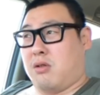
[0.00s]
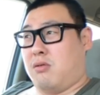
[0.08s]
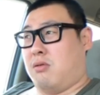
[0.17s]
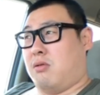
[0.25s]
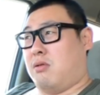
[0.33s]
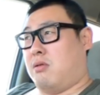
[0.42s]

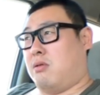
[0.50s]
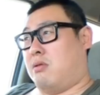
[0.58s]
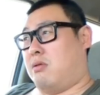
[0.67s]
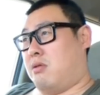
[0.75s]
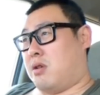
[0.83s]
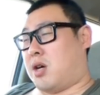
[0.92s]
あ
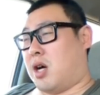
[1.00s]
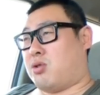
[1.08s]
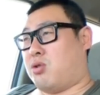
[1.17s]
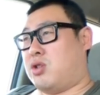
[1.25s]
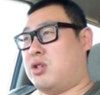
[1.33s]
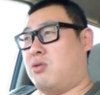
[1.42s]

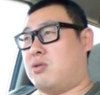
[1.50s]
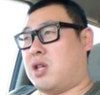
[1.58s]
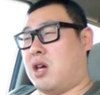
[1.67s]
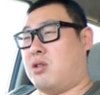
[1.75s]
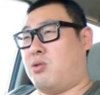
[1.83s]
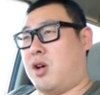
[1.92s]
のー、ガトツ
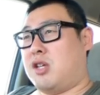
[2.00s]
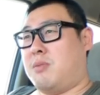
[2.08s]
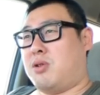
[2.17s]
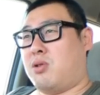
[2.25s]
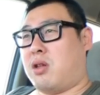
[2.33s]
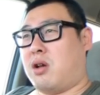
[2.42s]
の斎藤
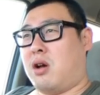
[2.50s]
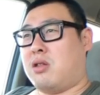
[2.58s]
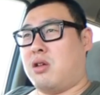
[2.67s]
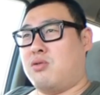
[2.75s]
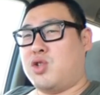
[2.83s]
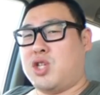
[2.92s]
はじめと戦っ
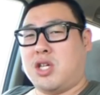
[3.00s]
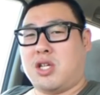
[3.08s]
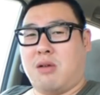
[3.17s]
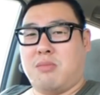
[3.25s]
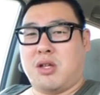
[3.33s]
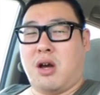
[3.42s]
た
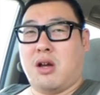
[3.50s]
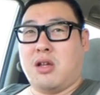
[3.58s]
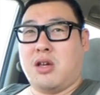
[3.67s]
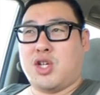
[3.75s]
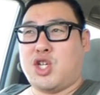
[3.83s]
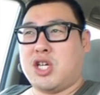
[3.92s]
臼井さんみ
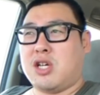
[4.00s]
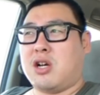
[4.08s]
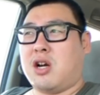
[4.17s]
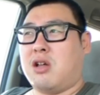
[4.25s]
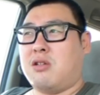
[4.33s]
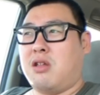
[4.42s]
たいに
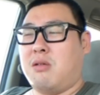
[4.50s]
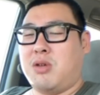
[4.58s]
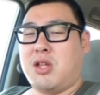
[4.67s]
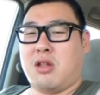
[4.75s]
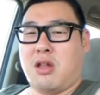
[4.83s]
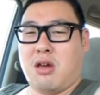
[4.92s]
心眼
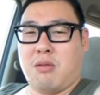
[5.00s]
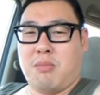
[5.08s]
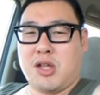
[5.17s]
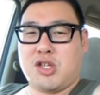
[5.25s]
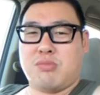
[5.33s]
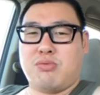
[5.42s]
で見て
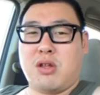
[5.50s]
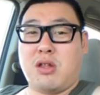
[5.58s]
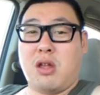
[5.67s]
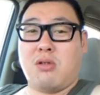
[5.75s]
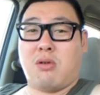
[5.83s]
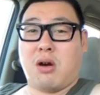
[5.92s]
て目つぶ
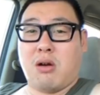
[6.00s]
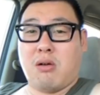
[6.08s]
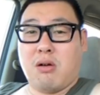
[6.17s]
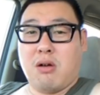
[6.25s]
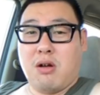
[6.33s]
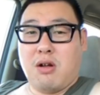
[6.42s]
れてんのか
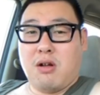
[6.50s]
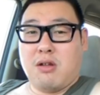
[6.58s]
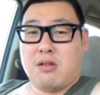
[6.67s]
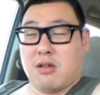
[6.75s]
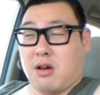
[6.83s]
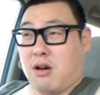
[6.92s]
よ
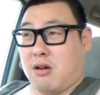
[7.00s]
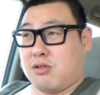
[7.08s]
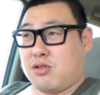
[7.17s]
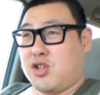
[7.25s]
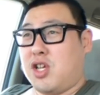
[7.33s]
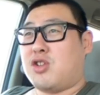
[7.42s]
なあ。
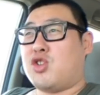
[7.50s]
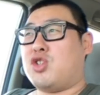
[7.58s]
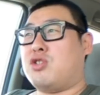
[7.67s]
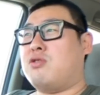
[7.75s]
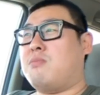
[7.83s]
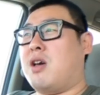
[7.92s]

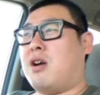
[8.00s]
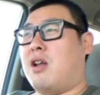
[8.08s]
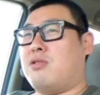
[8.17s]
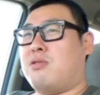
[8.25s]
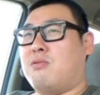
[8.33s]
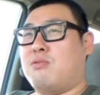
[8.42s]
クリックする
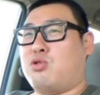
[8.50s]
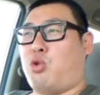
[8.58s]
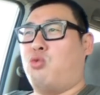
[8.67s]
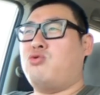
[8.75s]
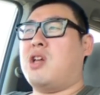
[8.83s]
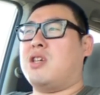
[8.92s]
前から
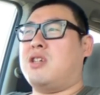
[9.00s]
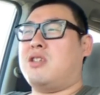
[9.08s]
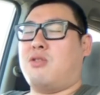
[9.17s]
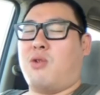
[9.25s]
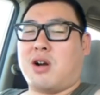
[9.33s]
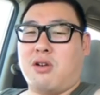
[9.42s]
どうな
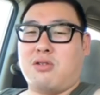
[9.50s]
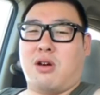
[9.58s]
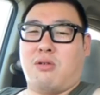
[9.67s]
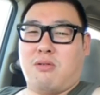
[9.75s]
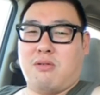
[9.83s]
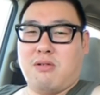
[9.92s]
ぎってわか
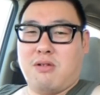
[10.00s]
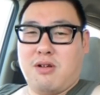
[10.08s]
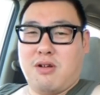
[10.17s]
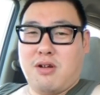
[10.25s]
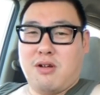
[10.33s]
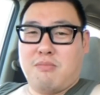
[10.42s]
るだろ。
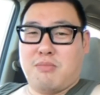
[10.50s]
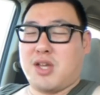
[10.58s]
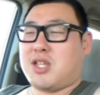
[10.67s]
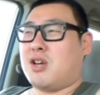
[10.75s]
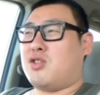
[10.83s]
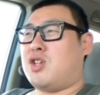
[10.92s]

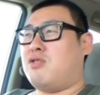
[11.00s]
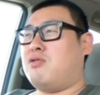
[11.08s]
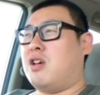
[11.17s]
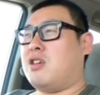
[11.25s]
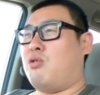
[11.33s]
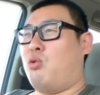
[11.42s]
めちゃく
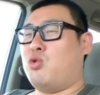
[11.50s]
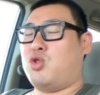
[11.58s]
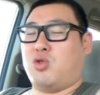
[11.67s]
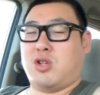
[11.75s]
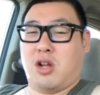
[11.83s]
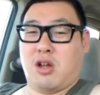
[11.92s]
ちゃうなぎ
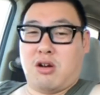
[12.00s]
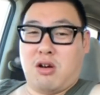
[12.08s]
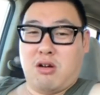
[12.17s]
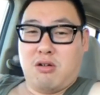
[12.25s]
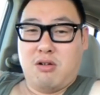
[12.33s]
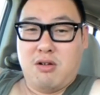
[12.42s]
放送じゃね
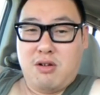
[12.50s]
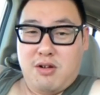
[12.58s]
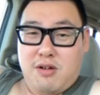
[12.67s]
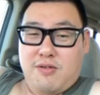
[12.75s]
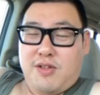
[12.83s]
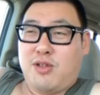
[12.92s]
えかよ。
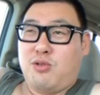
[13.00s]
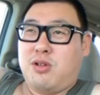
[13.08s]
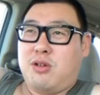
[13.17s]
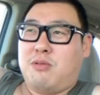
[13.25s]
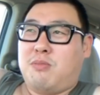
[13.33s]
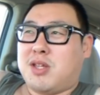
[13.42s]

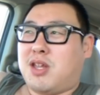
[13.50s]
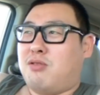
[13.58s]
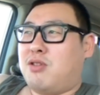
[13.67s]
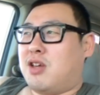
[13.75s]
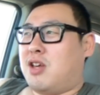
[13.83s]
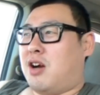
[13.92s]
なのにま
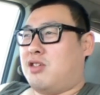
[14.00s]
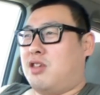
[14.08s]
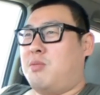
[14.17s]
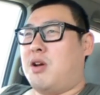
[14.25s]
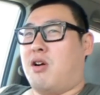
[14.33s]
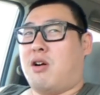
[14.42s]
たうなぎ
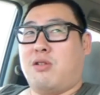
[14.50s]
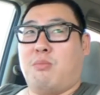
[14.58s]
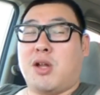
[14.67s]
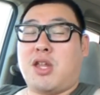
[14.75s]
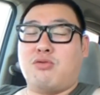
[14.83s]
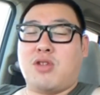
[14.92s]
かって意味がわ
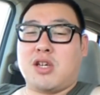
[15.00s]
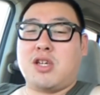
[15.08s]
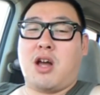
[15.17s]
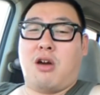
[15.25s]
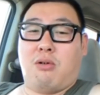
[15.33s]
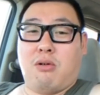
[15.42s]
かんない。またう
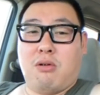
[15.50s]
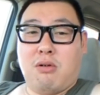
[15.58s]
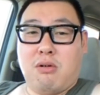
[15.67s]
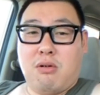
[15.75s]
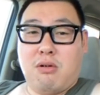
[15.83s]
なぎだよ。